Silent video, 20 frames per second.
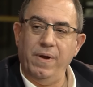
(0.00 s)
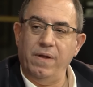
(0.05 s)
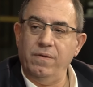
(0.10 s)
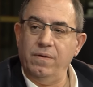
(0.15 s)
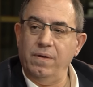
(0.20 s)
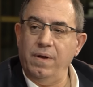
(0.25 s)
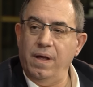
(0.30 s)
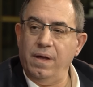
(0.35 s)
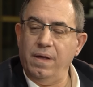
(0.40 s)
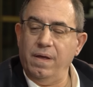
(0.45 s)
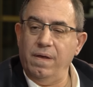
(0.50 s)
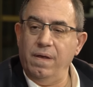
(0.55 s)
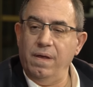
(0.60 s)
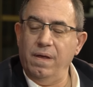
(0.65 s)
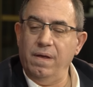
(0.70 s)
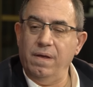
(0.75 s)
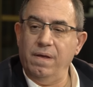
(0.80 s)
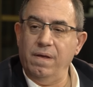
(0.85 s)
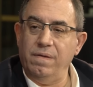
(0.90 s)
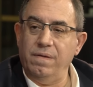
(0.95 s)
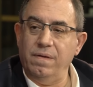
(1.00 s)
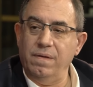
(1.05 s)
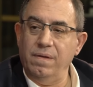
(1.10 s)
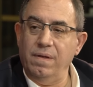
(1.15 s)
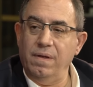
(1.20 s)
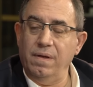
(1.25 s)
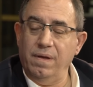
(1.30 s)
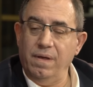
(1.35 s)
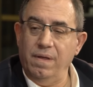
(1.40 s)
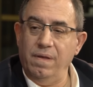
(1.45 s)
personas que,
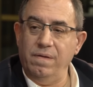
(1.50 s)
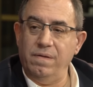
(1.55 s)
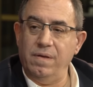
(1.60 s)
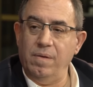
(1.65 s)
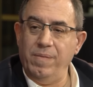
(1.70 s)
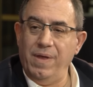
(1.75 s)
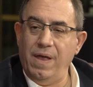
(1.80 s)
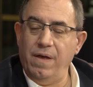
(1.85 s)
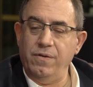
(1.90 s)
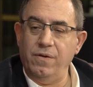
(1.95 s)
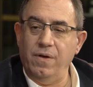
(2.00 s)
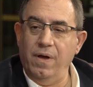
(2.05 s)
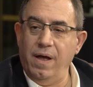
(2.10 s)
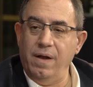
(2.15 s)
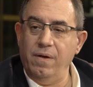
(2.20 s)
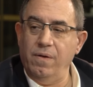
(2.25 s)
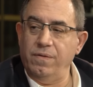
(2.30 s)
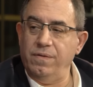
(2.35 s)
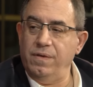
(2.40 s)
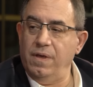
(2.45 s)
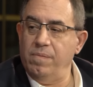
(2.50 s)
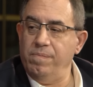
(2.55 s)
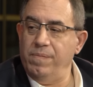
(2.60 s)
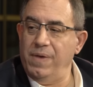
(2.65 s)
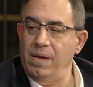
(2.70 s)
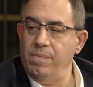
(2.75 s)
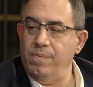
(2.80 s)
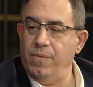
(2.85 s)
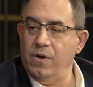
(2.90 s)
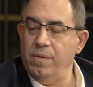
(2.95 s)
dicen, mira, yo gano 100
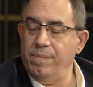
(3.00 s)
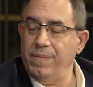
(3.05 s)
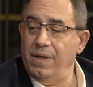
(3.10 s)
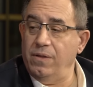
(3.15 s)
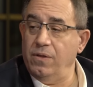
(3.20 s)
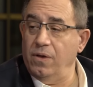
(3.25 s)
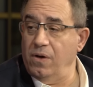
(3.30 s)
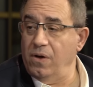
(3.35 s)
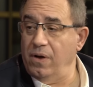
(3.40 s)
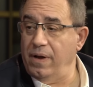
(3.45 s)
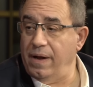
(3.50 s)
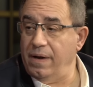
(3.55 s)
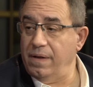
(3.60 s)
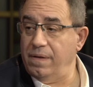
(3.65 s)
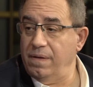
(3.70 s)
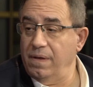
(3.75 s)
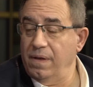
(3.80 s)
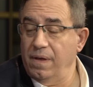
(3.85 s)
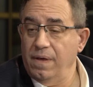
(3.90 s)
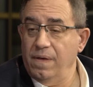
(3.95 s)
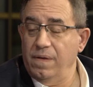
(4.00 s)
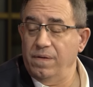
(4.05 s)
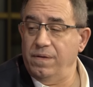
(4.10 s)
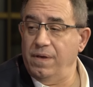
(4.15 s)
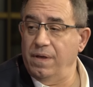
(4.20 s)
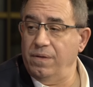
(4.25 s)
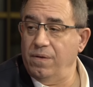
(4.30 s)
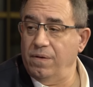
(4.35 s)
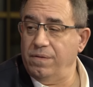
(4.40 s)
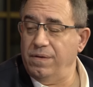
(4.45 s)
mil por mes, dólares,
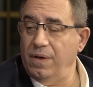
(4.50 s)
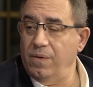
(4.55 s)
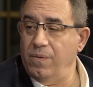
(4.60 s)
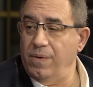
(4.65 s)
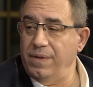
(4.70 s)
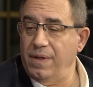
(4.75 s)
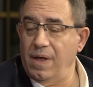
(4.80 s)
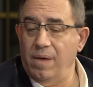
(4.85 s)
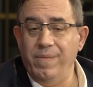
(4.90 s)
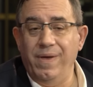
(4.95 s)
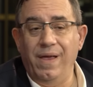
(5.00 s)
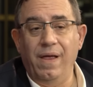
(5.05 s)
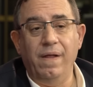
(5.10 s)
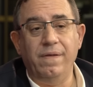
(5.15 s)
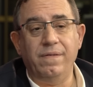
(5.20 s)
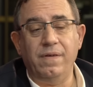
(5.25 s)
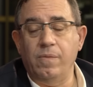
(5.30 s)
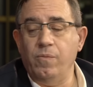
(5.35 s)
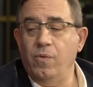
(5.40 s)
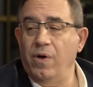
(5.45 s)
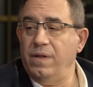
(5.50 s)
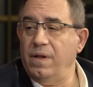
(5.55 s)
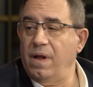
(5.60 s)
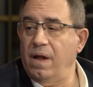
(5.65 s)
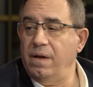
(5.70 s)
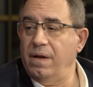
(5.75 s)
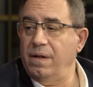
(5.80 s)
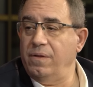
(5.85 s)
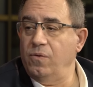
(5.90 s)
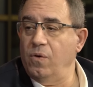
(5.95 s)
150 mil, se
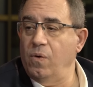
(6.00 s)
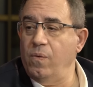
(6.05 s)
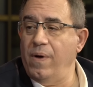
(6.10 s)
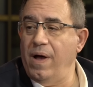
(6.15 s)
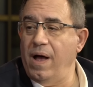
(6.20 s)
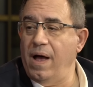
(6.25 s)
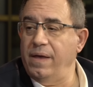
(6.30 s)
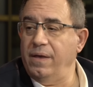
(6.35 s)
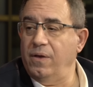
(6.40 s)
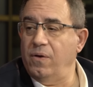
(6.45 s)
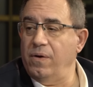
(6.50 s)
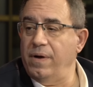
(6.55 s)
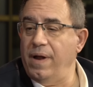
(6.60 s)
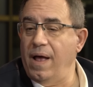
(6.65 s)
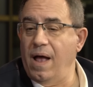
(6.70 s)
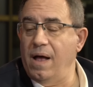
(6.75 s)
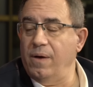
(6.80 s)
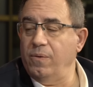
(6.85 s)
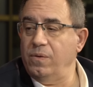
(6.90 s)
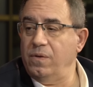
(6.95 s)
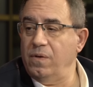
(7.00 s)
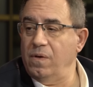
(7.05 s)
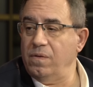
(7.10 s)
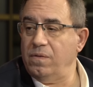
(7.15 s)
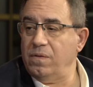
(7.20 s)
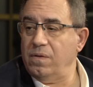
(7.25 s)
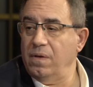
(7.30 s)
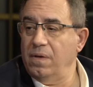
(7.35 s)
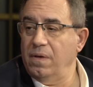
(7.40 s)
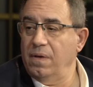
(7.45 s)
muestran en Dubái con
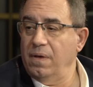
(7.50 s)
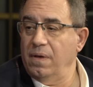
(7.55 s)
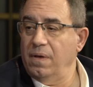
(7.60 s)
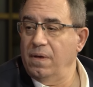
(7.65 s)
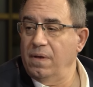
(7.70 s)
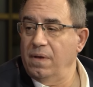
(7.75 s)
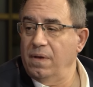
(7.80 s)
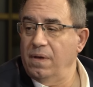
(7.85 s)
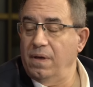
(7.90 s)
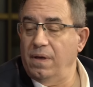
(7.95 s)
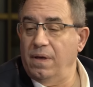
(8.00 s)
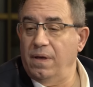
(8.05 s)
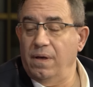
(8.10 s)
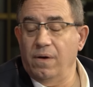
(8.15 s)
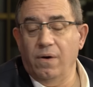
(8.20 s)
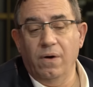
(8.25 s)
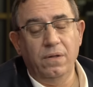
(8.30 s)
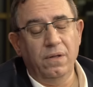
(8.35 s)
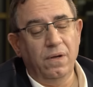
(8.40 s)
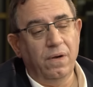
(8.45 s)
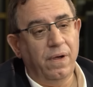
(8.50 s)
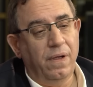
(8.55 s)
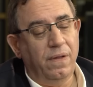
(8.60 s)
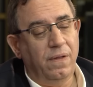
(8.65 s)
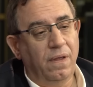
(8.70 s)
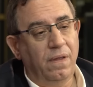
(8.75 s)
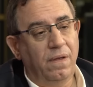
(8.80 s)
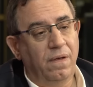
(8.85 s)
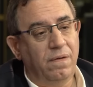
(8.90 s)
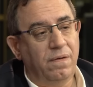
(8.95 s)
autos. Sí. Eh, otro que
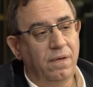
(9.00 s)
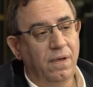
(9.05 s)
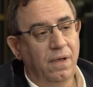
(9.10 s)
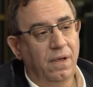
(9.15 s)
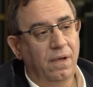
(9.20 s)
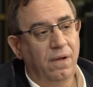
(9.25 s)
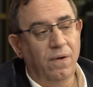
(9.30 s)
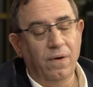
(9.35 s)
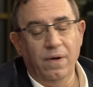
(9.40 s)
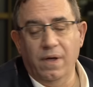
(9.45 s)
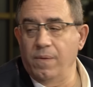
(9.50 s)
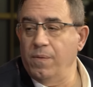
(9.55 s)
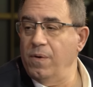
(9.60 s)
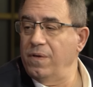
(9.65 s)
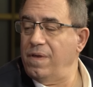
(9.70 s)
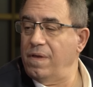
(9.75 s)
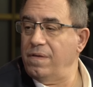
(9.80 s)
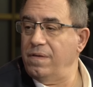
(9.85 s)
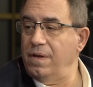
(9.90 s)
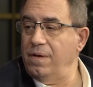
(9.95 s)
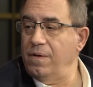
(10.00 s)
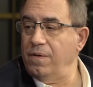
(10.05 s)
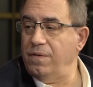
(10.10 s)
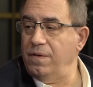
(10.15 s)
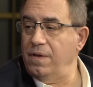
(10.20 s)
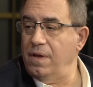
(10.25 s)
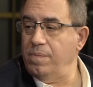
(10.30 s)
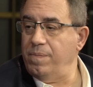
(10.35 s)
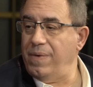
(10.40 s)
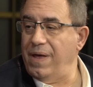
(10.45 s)
te dice, lo que vos haces no
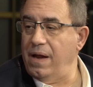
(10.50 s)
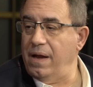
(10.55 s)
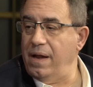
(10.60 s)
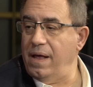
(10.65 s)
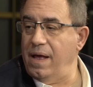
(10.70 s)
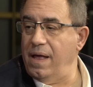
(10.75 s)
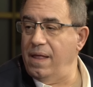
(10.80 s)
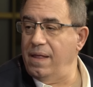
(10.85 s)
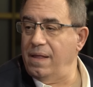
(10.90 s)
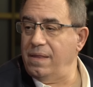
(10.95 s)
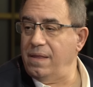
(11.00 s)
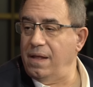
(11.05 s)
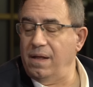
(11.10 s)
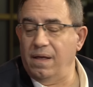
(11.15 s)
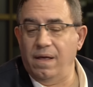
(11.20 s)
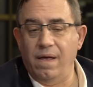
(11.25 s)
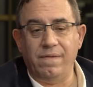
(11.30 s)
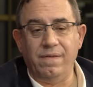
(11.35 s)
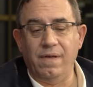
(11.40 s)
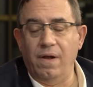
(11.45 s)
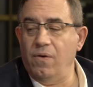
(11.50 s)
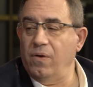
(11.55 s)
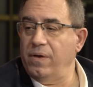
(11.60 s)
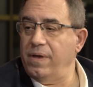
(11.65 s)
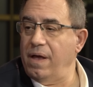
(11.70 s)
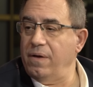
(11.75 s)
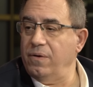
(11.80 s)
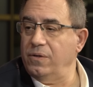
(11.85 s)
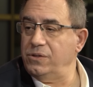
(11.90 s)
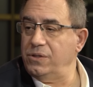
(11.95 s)
sirve para nada, tenés que hacer lo
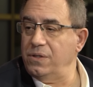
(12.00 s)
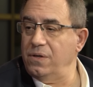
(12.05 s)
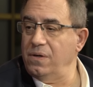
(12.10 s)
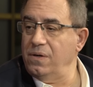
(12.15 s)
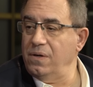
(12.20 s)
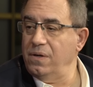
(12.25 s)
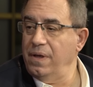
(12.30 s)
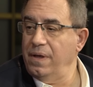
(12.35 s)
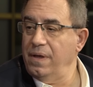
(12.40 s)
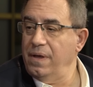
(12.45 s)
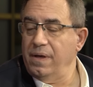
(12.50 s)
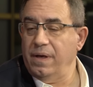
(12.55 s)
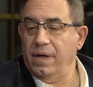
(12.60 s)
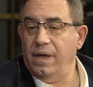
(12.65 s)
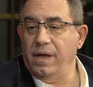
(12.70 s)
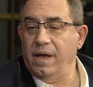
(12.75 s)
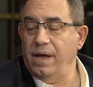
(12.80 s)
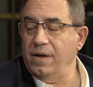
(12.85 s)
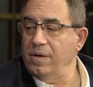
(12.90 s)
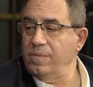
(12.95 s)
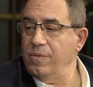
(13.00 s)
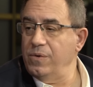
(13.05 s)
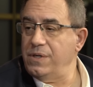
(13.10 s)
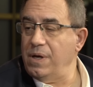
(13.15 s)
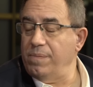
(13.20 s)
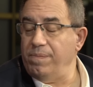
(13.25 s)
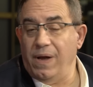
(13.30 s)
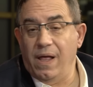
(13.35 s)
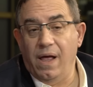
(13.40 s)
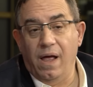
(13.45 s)
que hago yo, que gano
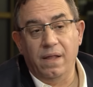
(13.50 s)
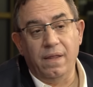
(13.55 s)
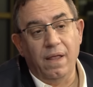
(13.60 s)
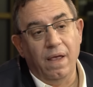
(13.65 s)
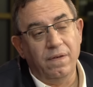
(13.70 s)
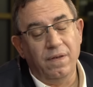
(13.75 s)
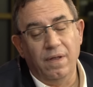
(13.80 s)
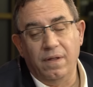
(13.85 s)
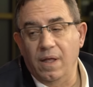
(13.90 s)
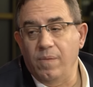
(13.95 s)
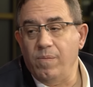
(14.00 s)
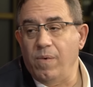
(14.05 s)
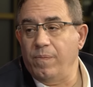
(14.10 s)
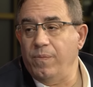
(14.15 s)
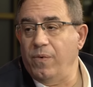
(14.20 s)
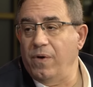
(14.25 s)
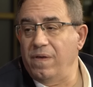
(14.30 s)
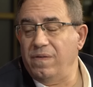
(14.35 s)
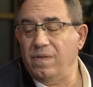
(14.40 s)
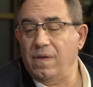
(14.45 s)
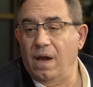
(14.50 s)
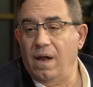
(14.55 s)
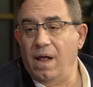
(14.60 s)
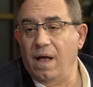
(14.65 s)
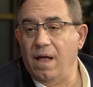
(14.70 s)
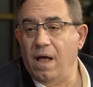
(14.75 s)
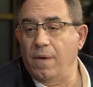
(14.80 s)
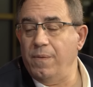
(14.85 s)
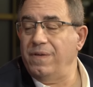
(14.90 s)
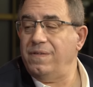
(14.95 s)
mucha plata. Ese tipo puede ser la
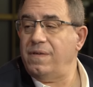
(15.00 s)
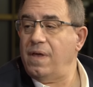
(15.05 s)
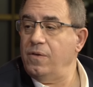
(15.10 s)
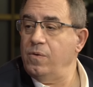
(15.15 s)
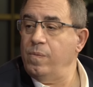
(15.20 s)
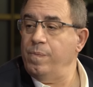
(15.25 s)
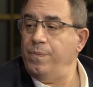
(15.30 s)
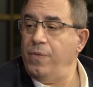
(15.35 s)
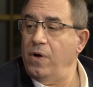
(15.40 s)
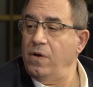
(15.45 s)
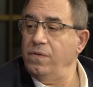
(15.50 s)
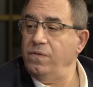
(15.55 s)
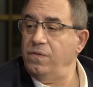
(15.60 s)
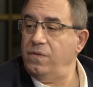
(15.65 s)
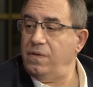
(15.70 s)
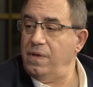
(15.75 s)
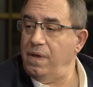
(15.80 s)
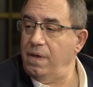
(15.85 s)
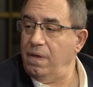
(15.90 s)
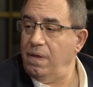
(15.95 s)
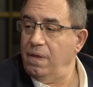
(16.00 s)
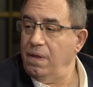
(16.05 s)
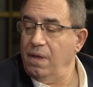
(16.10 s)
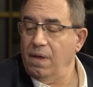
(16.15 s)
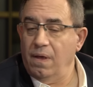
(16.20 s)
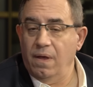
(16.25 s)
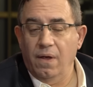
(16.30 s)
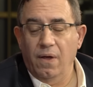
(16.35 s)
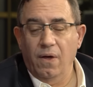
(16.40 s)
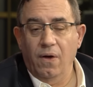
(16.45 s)
cabeza de un Ponzi
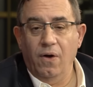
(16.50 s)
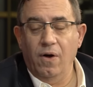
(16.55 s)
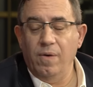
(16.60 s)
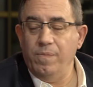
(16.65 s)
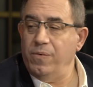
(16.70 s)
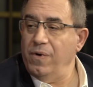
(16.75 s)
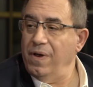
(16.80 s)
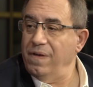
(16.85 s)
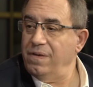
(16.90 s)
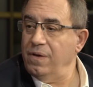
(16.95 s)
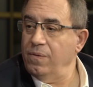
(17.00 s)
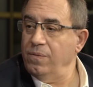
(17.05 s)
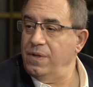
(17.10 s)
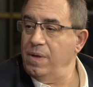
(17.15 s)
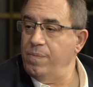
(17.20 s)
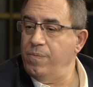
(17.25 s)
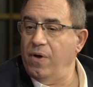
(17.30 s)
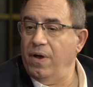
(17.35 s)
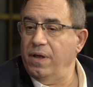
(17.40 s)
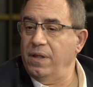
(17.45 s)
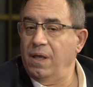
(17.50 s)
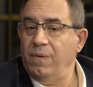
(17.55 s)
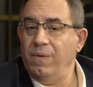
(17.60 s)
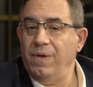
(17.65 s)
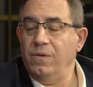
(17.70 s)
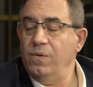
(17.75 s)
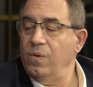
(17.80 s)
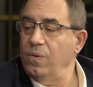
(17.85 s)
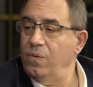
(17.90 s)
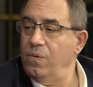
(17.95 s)
o puede ser un tipo que te
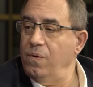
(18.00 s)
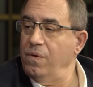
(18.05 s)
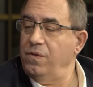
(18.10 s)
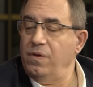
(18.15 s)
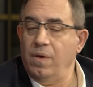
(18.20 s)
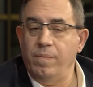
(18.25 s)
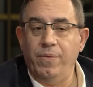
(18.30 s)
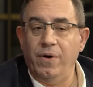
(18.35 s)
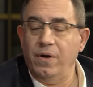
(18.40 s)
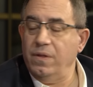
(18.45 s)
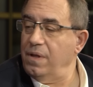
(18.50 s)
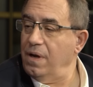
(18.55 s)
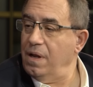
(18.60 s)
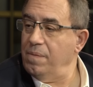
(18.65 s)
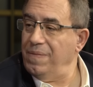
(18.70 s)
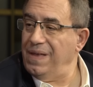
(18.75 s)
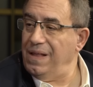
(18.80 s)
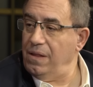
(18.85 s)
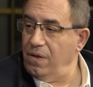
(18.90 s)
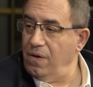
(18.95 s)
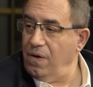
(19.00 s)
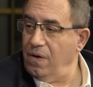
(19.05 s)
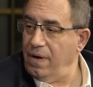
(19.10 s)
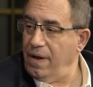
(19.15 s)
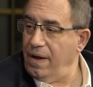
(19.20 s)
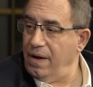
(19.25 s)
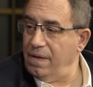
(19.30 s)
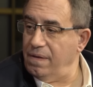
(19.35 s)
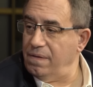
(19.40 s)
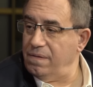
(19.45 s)
vende un curso por 3 mil
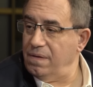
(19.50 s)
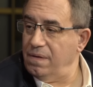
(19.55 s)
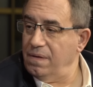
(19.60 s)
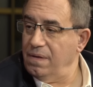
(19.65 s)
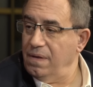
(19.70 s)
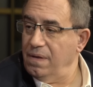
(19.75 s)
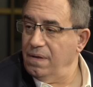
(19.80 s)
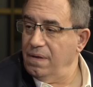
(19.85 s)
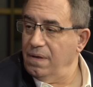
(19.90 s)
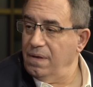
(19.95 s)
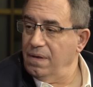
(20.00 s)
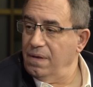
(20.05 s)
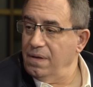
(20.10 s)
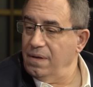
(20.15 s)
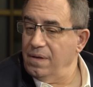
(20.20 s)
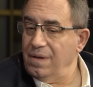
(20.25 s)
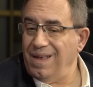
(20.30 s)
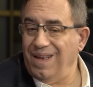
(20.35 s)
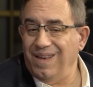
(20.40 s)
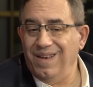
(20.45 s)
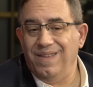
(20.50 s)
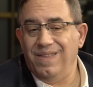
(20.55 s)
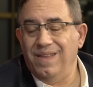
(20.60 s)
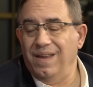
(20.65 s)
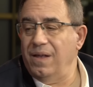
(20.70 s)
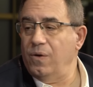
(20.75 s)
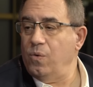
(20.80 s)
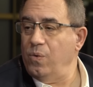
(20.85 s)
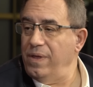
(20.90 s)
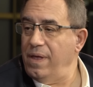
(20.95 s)
dólares. Claro. Hay que
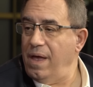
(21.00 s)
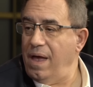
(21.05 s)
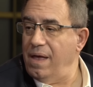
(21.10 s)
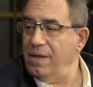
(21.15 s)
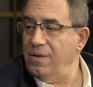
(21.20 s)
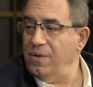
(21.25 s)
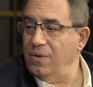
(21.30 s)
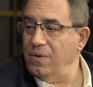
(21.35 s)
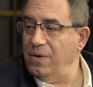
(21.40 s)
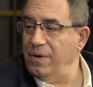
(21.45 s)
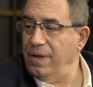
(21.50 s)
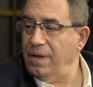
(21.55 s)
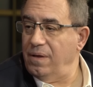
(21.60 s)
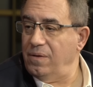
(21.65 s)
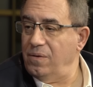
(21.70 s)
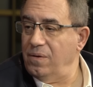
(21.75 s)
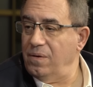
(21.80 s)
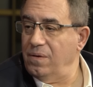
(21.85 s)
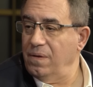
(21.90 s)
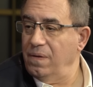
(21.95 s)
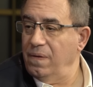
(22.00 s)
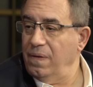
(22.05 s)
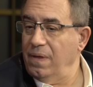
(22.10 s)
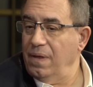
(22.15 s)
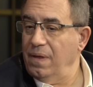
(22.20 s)
tener cuidado con esto.